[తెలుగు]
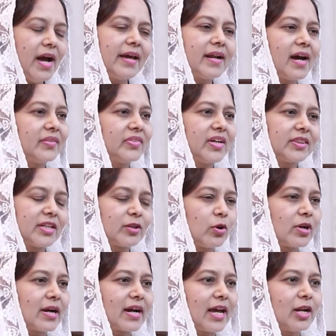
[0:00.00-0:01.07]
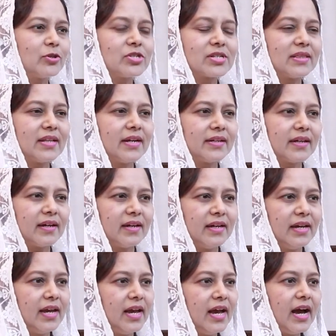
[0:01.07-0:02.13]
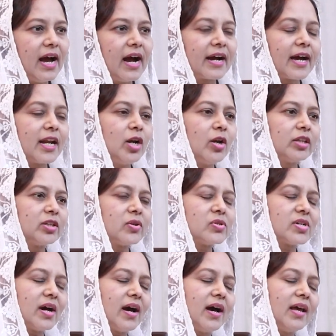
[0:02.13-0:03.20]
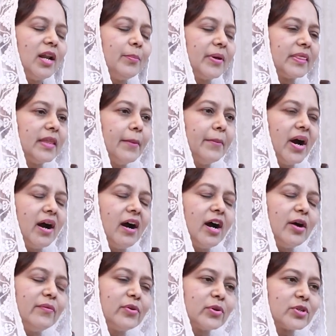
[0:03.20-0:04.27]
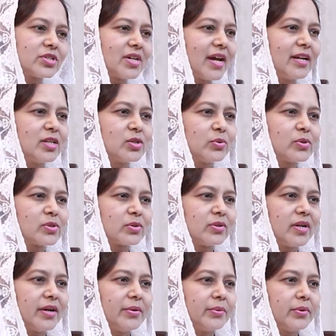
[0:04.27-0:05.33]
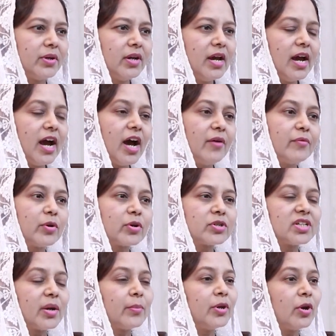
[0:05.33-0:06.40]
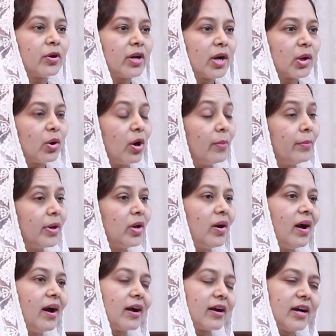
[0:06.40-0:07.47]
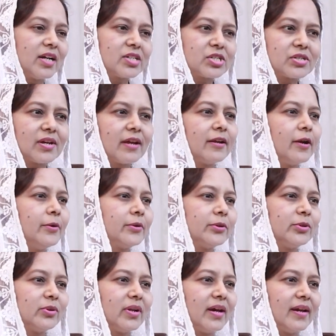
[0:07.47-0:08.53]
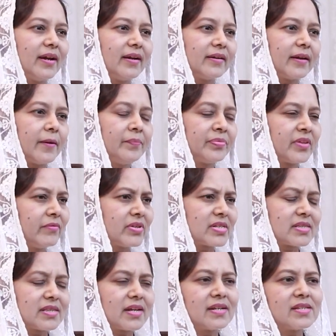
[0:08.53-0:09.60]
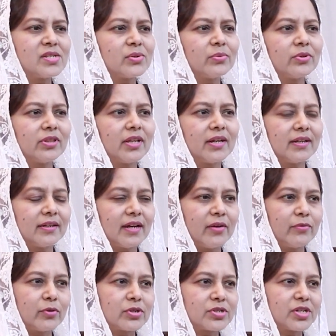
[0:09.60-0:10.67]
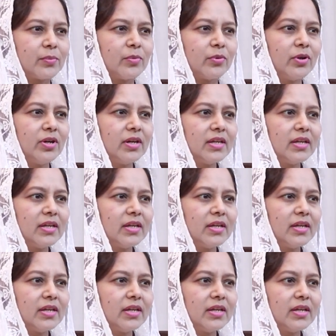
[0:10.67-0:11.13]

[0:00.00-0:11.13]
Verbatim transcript: ఆ రాత్రి అతనికి ఒక కళ వచ్చిందంట ఆ కళలో అతను చాలా పెద్ద మహావృక్షాన్ని చూస్తున్నాడు ఆ వృక్షం యొక్క కొమ్మలు ఆకాశాన్ని అంటుతున్నాయంట విస్తరించి ఉందంట ఆ వృక్షము